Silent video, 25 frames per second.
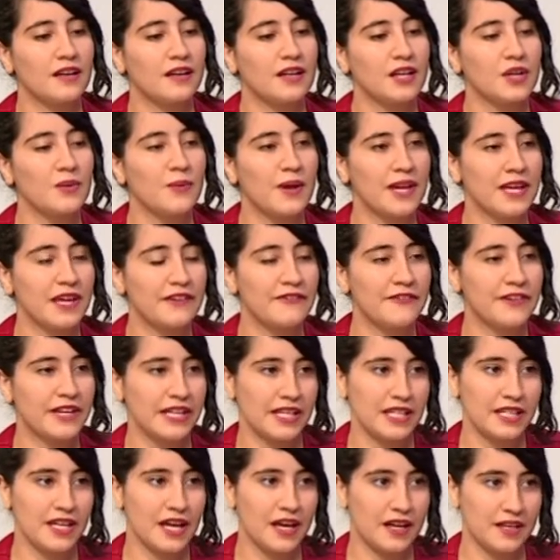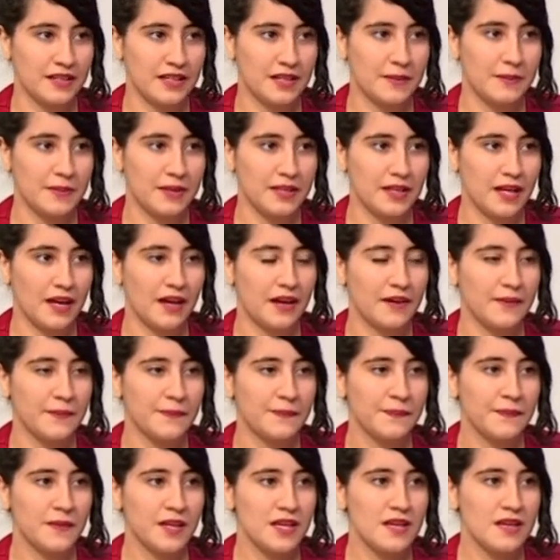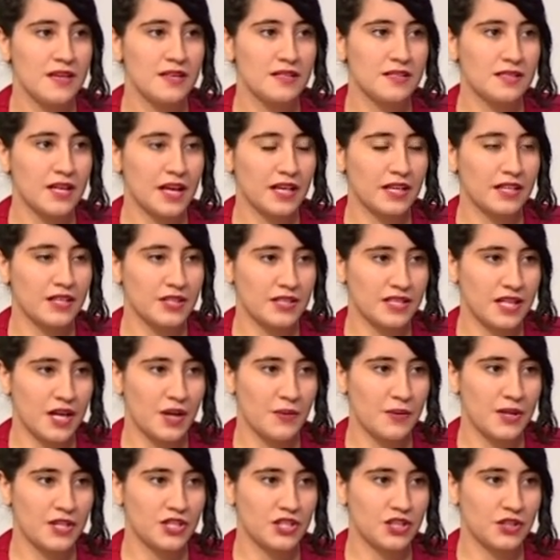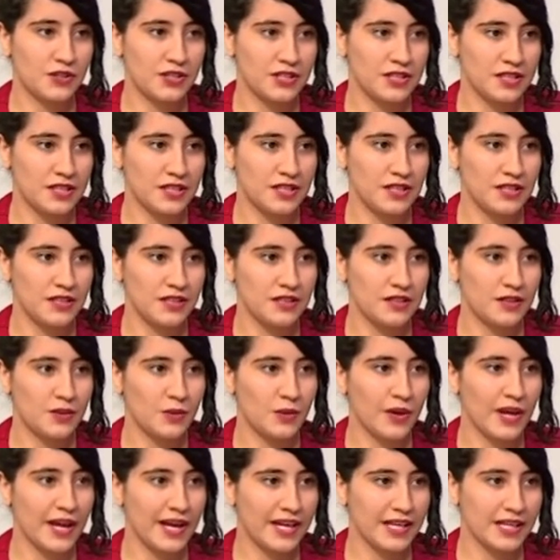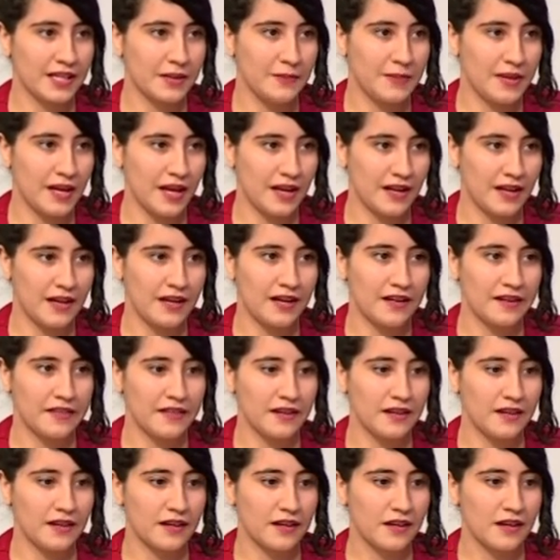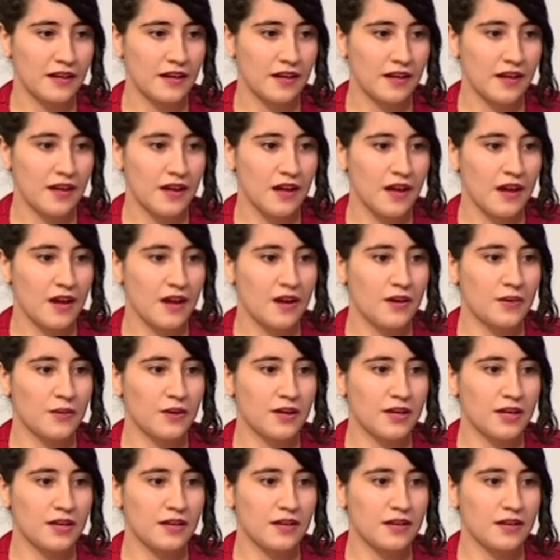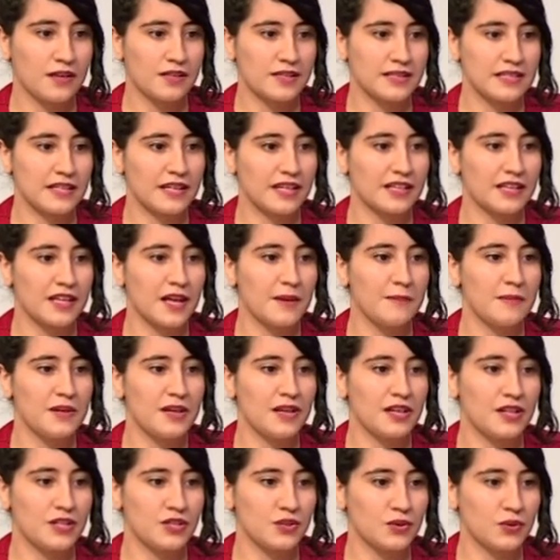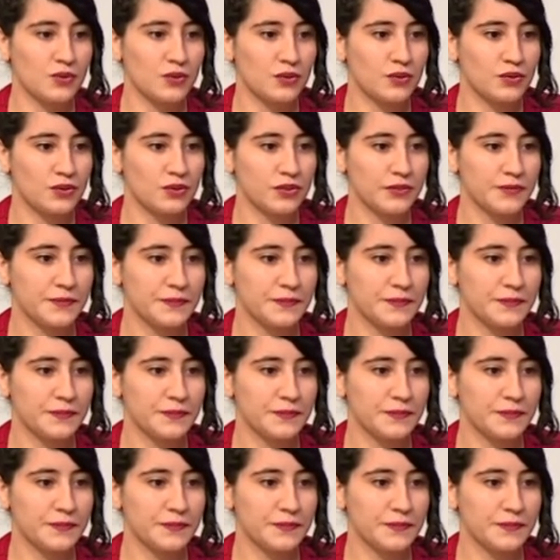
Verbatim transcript: رواية فنية أدبية تعكس هواجسي لأحاكي بها الحاضر واستخدام اللاشعور